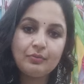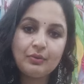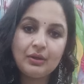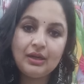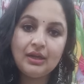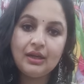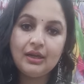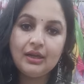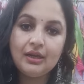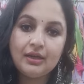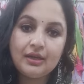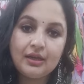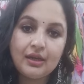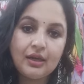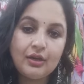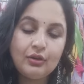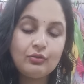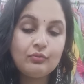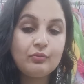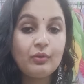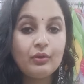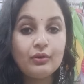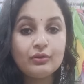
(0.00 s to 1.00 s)
आपके लिए लेके
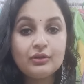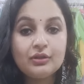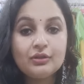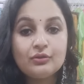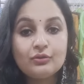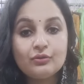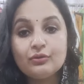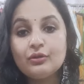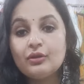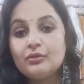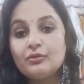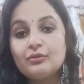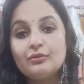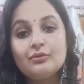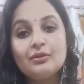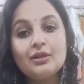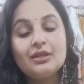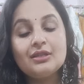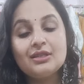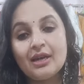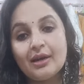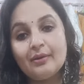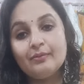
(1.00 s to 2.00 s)
आई हूँ बहुत ही सुंदर
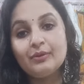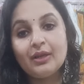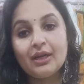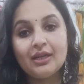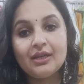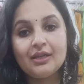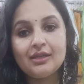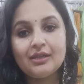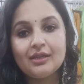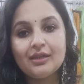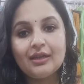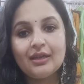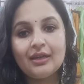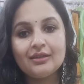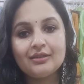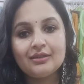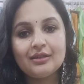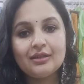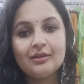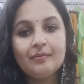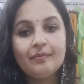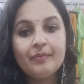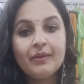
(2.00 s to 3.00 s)
सुंदर जामदानी की
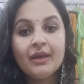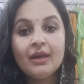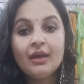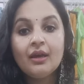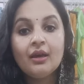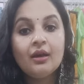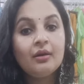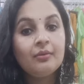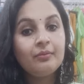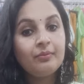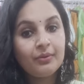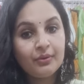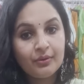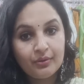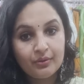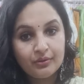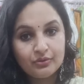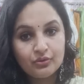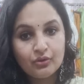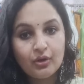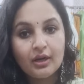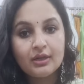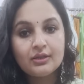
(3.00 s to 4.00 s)
कलेक्शन
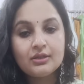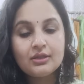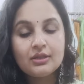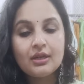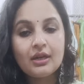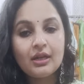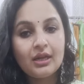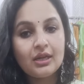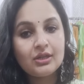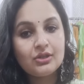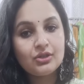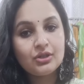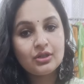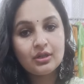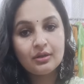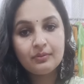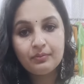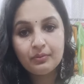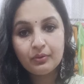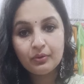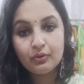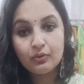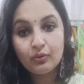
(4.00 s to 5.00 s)
प्योर जो आज की कलेक्शन
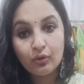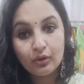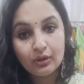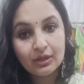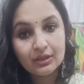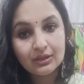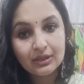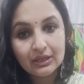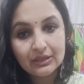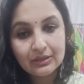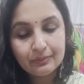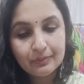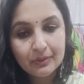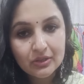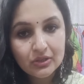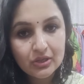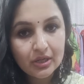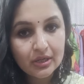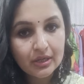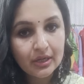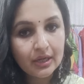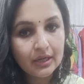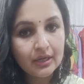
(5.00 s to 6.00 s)
है प्योर कोलकाता
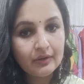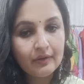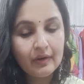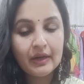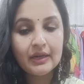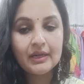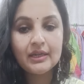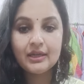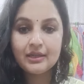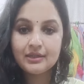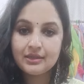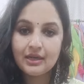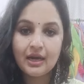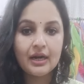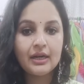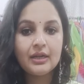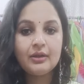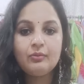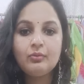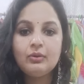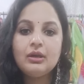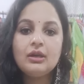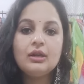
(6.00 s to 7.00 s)
स्पेशल रहने वाली है
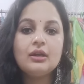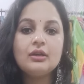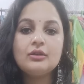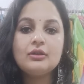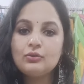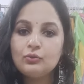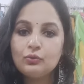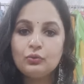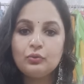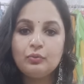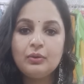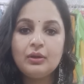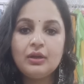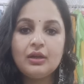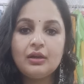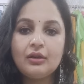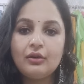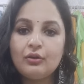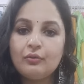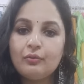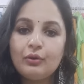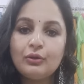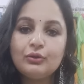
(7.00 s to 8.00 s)
साड़ी भी है सूट भी
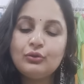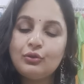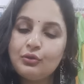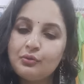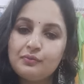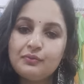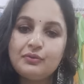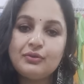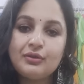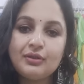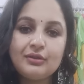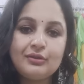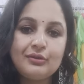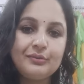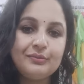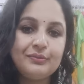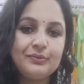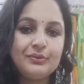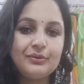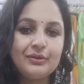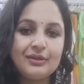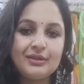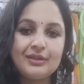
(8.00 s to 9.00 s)
है और बहुत खूबसूरत
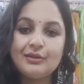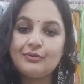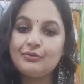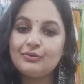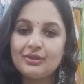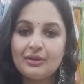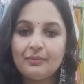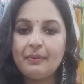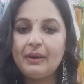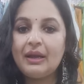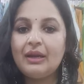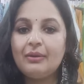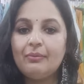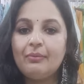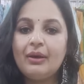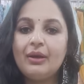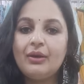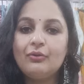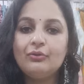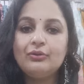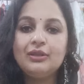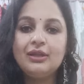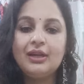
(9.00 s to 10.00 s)
खूबसूरत है उससे पहले
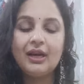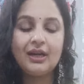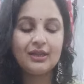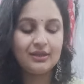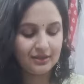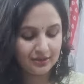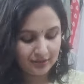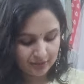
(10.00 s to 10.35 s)
मैं एक दिखा